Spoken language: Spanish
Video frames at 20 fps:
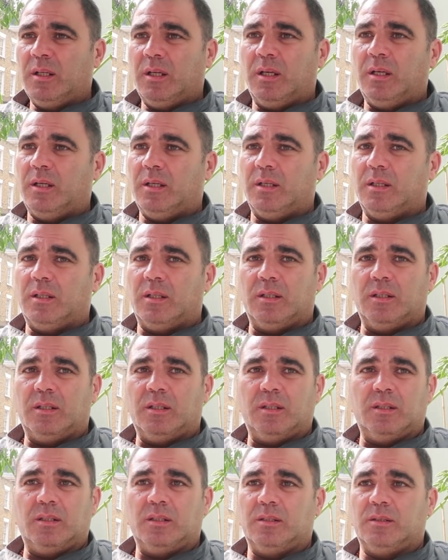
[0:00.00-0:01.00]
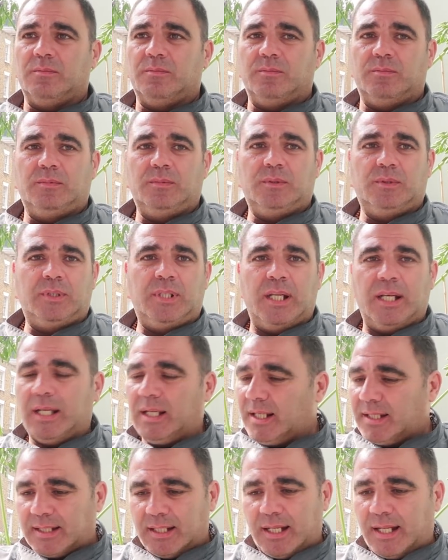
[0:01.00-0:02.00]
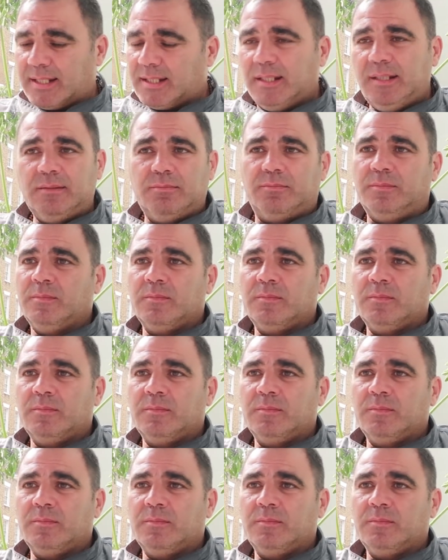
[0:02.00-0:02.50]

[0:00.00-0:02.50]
eh, tiene que ser así,